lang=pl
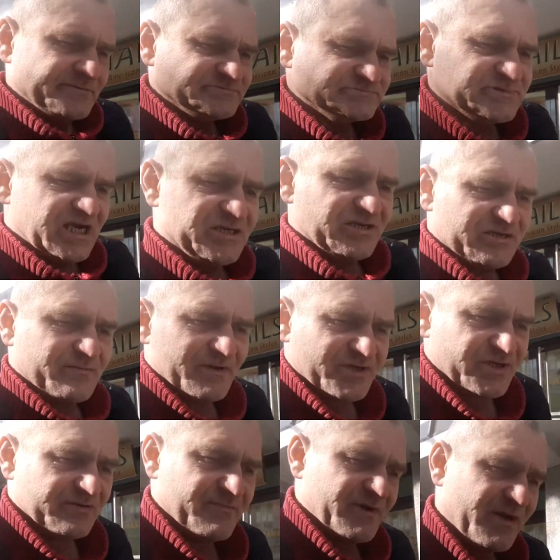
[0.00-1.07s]
Także
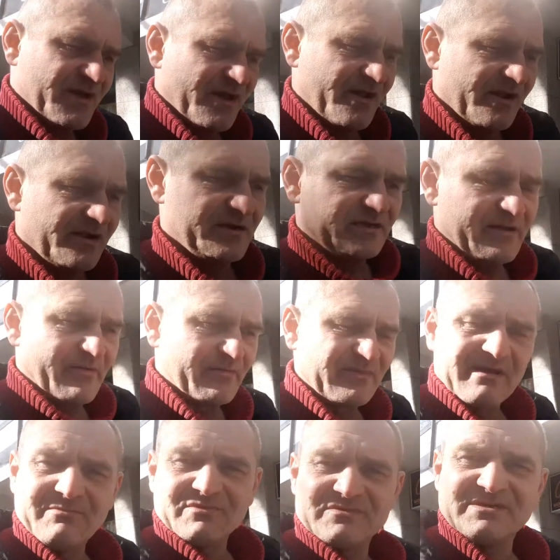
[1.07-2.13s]
zobaczymy. Ja mam
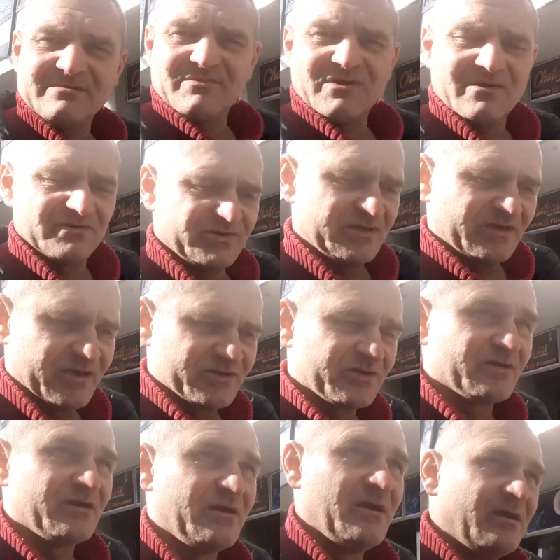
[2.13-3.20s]
namiot w samochodzie, także
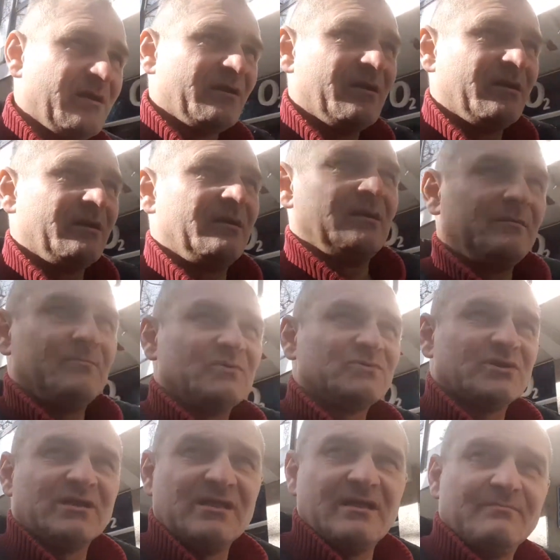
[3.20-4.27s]
może
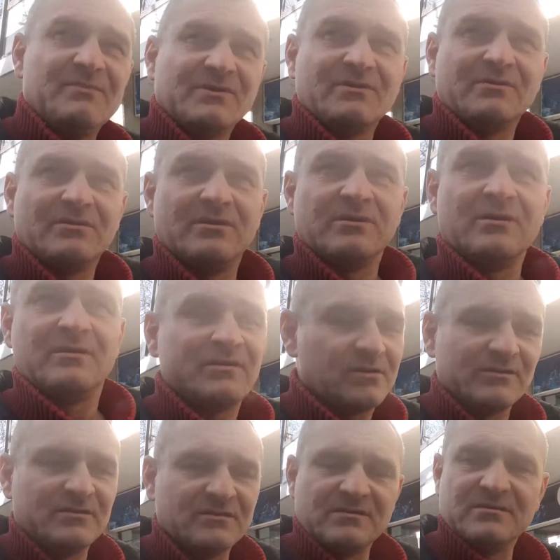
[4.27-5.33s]
da mi go
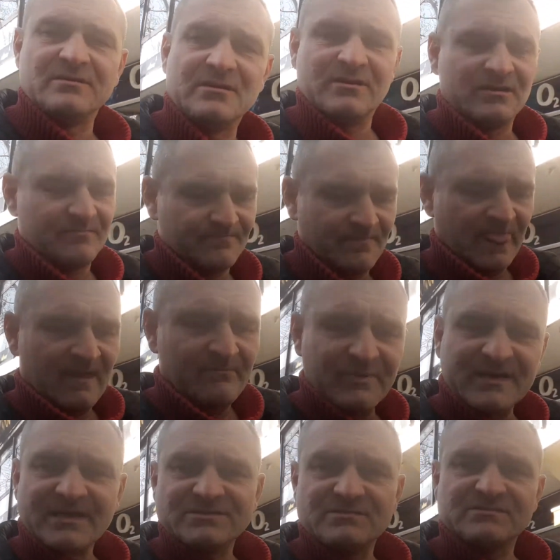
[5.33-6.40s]
yy,
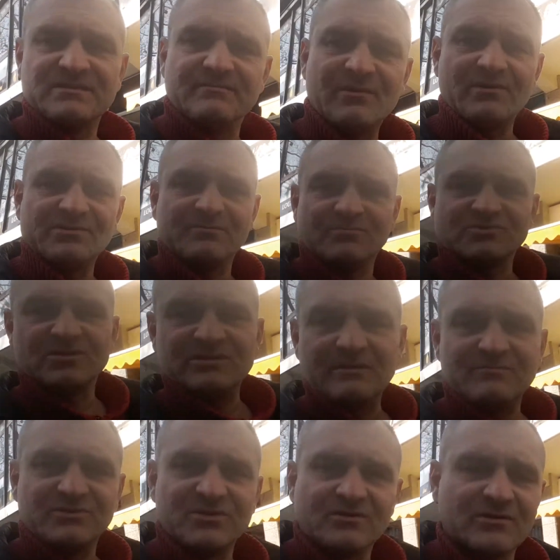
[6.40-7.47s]
parasol w samochodzie, może da
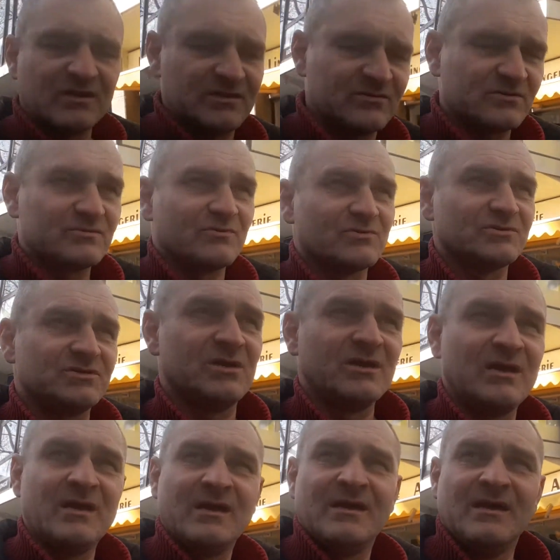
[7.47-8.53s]
mi się go radę rozłożyć.
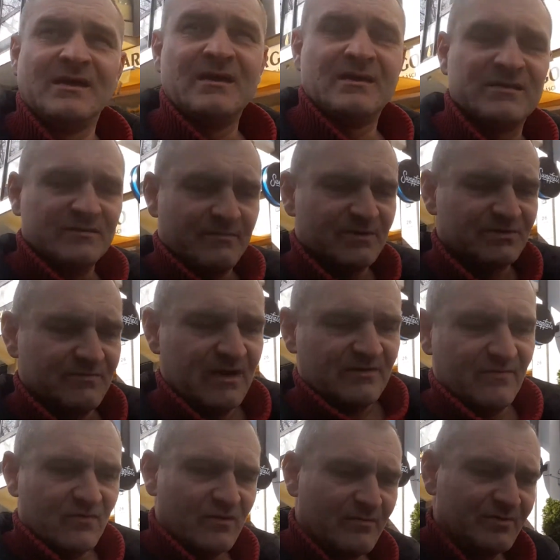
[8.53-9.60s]
Zobaczymy jak w
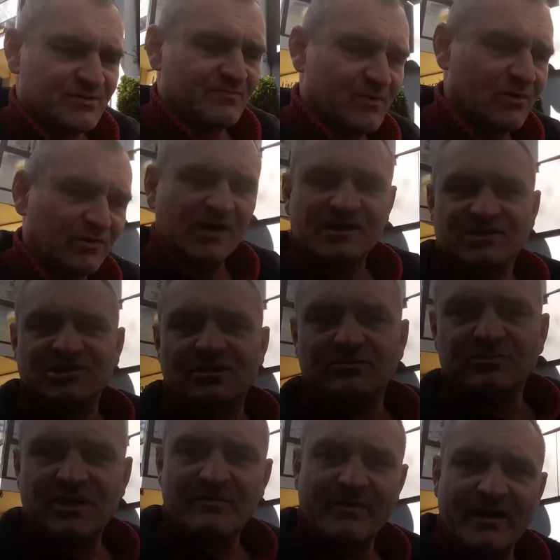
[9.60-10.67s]
ogóle będzie pogoda, ale szału
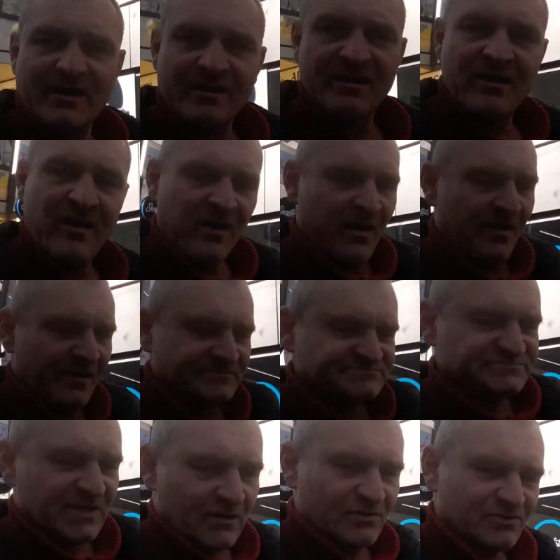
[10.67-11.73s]
nie ma.
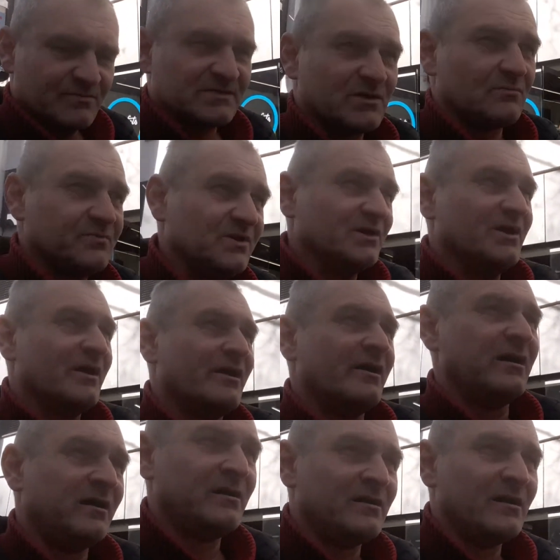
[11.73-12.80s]
8 stopni,
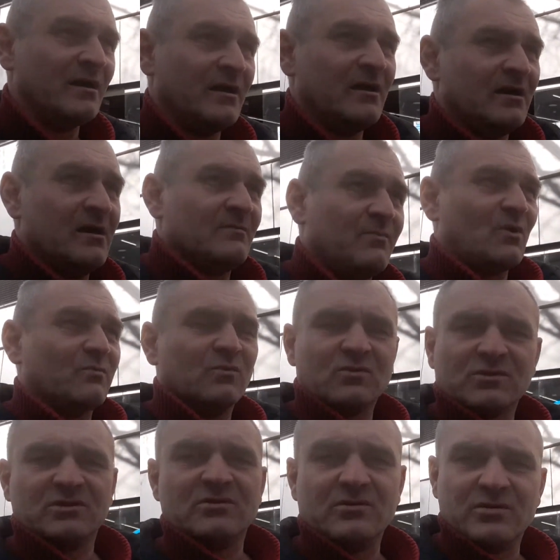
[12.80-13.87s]

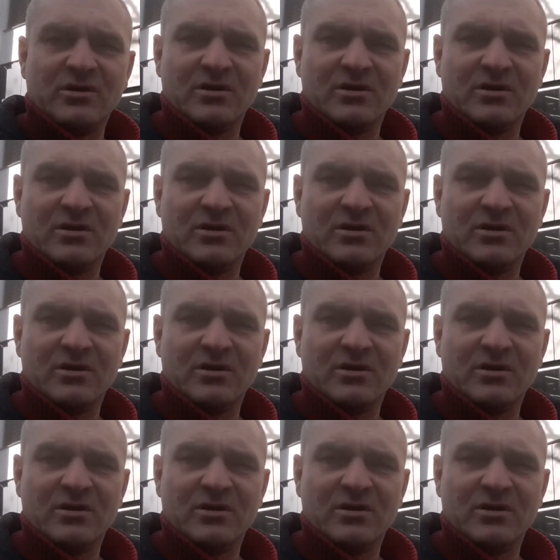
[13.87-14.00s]
pochmurno.